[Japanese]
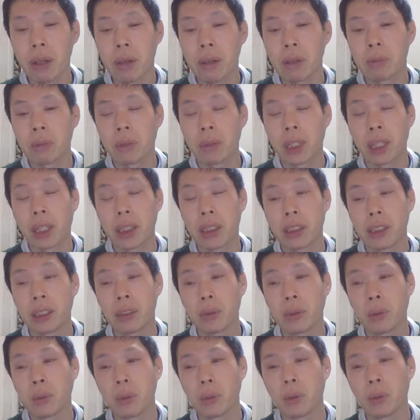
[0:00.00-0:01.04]
うん、もう廃止
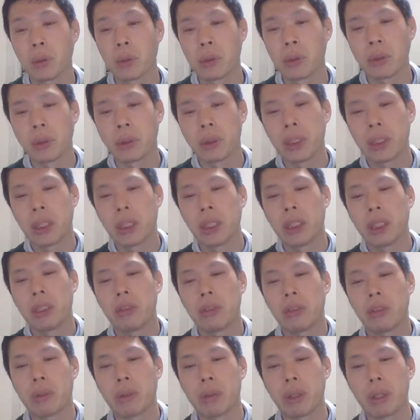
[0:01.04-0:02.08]
の方向とい
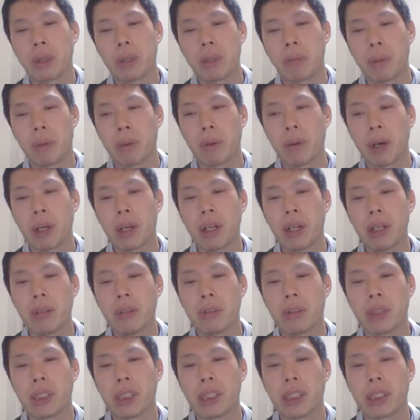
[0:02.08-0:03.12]
うのは、これね、まあ、わか
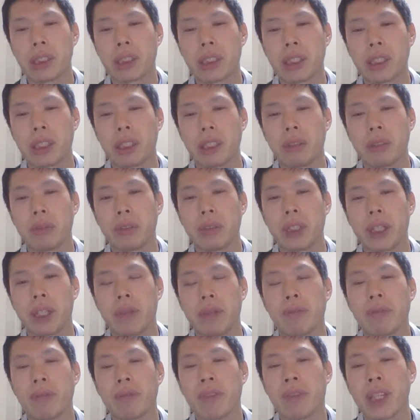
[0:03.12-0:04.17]
るんですけれども
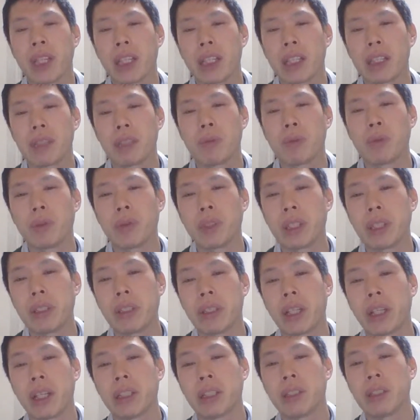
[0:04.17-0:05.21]
ね。じゃあ問題
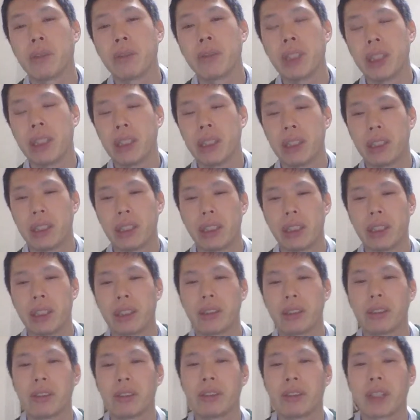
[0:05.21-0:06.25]
は何をね、えー、
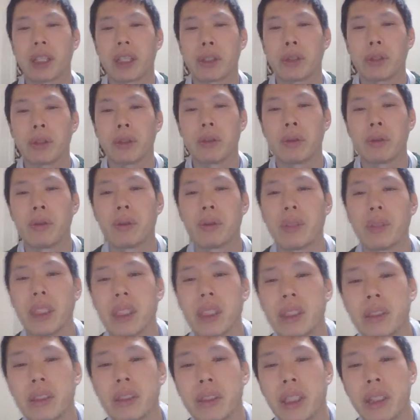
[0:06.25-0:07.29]
作るかというところで
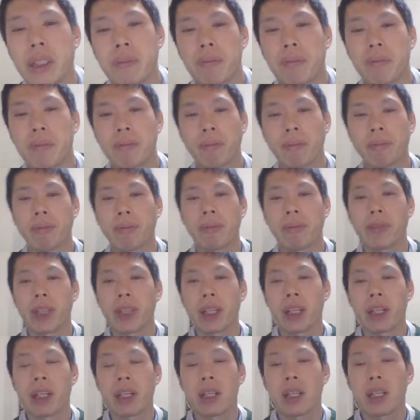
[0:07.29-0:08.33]
すよね。
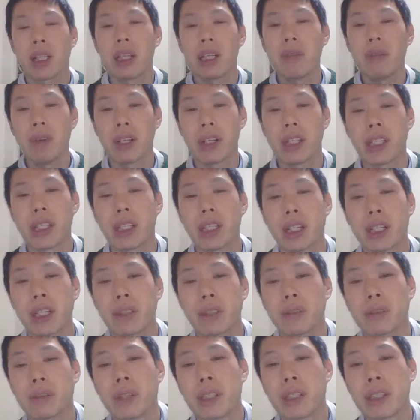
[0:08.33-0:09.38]
今ね、あ
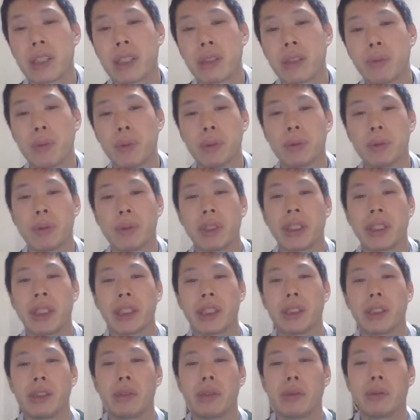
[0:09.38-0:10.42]
の、浅野文庫はね、
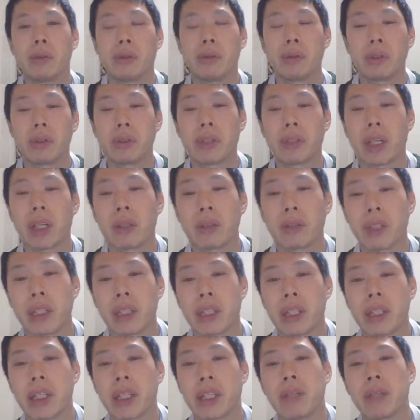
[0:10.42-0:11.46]
中央図書館の
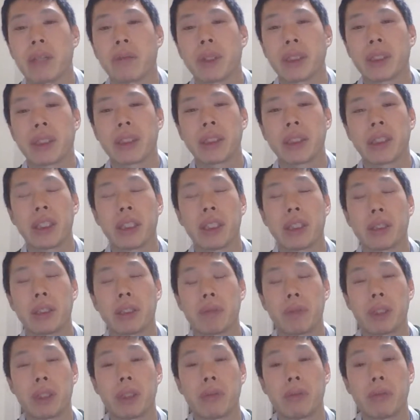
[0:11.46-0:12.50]
中にあります。
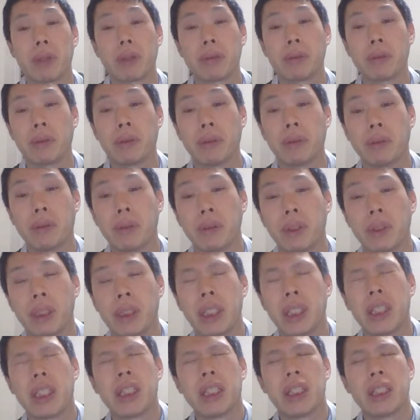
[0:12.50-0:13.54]
まあ、被爆、
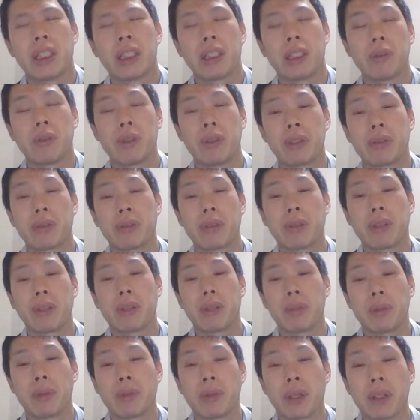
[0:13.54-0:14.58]
広島の
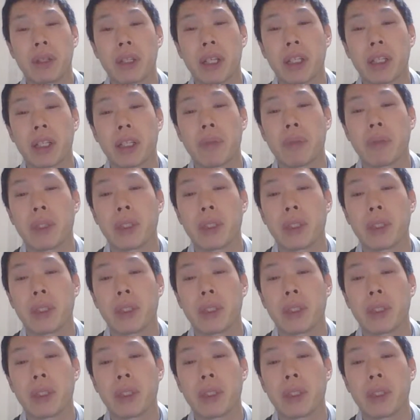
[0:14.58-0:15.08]
ね、文学関係も